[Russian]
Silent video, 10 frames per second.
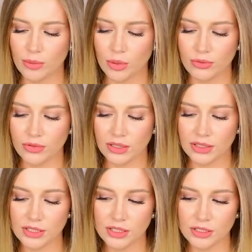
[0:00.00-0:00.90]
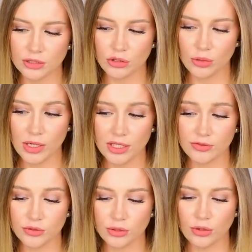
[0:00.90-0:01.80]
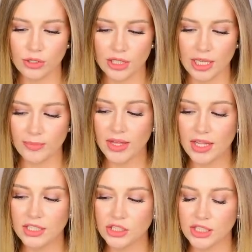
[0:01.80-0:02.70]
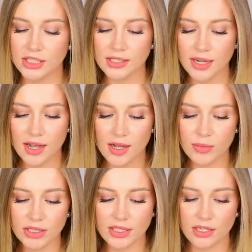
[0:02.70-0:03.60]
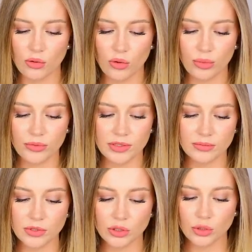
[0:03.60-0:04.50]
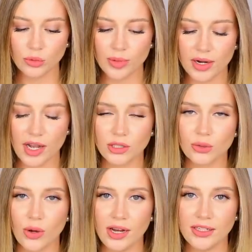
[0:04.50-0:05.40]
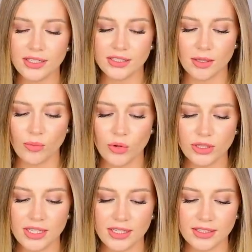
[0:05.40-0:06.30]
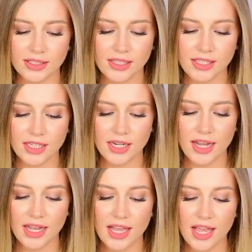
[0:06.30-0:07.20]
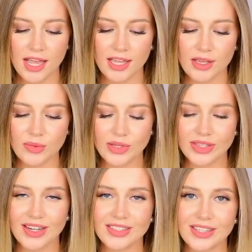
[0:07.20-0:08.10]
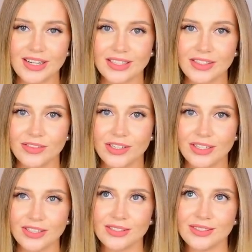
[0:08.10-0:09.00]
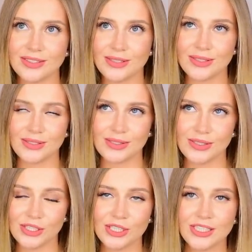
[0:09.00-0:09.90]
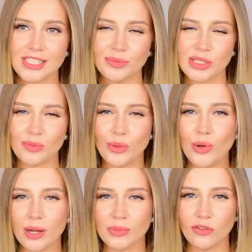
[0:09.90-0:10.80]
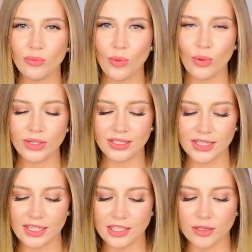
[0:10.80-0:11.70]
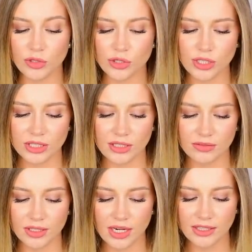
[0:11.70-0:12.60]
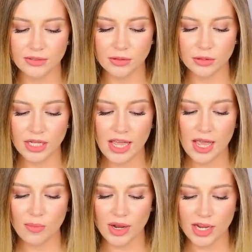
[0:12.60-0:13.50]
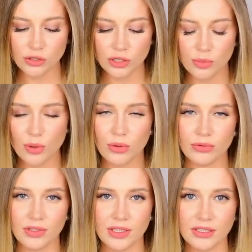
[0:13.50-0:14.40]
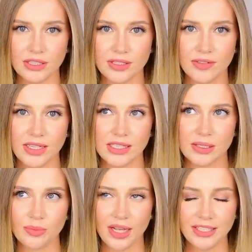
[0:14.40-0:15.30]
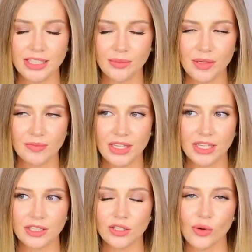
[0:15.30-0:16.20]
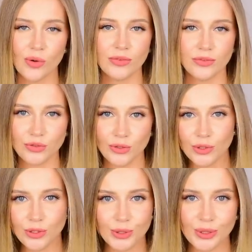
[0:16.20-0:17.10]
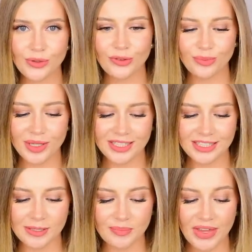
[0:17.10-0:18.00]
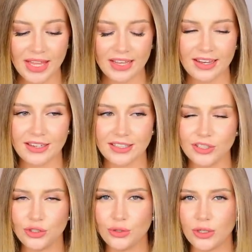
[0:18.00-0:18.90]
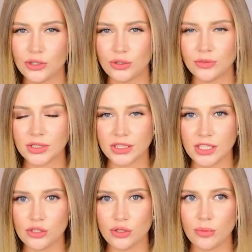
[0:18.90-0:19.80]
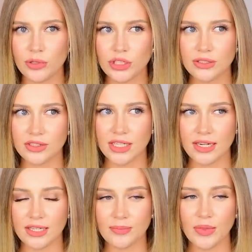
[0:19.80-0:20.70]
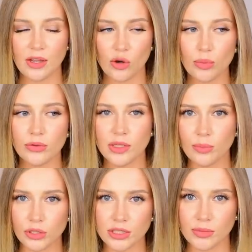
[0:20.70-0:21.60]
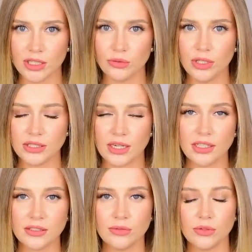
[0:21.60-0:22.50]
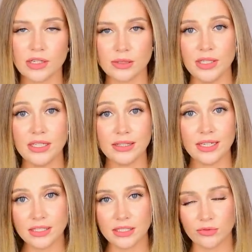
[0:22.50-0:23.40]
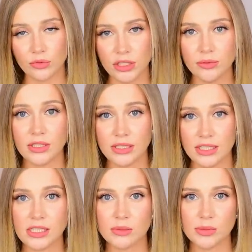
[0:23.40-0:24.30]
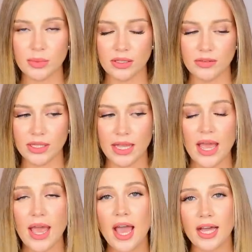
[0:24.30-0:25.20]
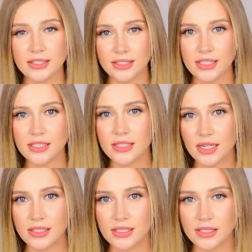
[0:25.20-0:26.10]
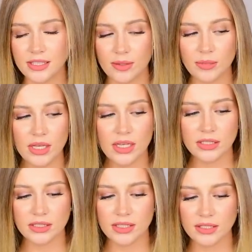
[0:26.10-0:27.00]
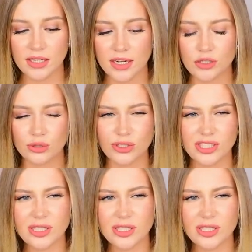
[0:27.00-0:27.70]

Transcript: Я пробовала носить ее дома, и все окей. Сейчас такая модель обуви супер актуальна, это модно, это стильно. И мне нравится, как это выглядит с э, джинсами, с брюками в пол, когда они немножечко так выглядывают. Пока что не пробовала их надевать с платьями, но все еще впереди. А, еще хочу вам сказать, что обычно в Заре обувь на плоском ходу я заказываю в размере 38 на 37,5, а здесь 37 сидят хорошо.